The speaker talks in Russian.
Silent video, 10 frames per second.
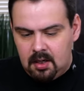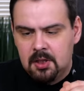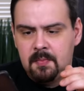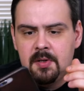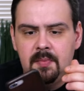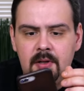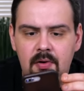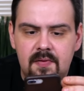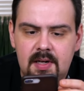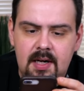Сейчас
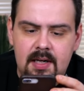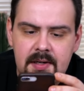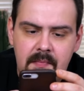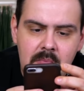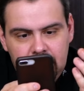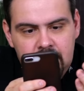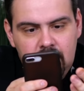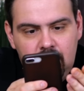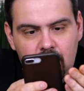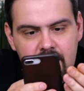посмотрю в заказе.
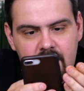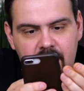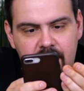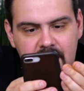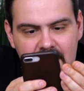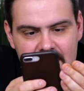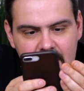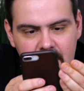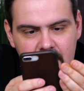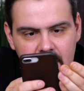Подожди, донер в
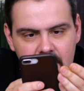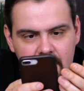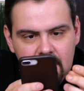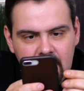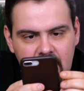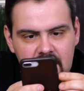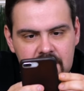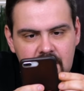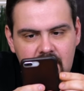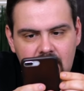Пите.
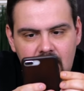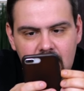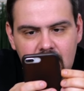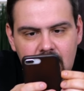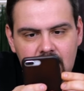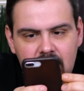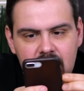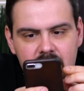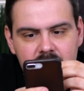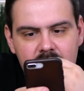Говяжьи котлеты. Я
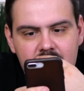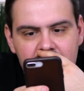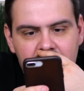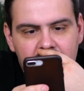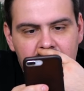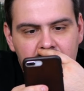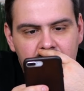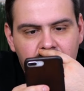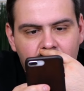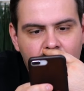такого не заказывал,
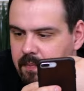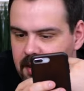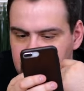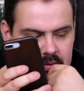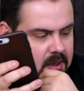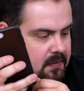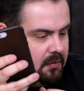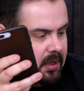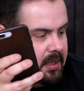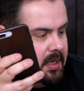походу. В Пите у нас
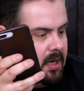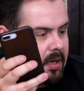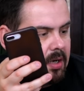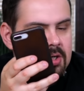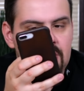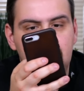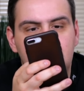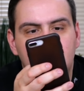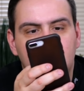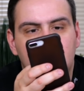вот отдельно лежит,
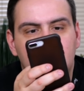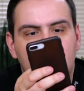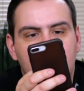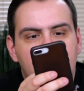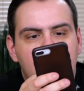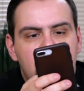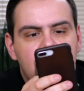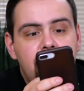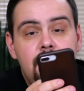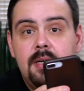ждет. Это мы
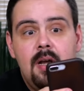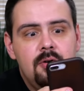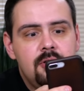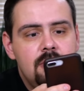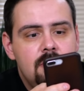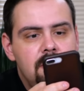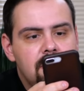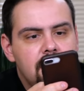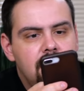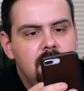попробуем. В Пите я очень
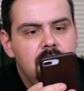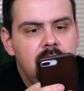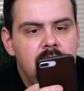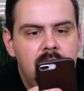люблю шавуху.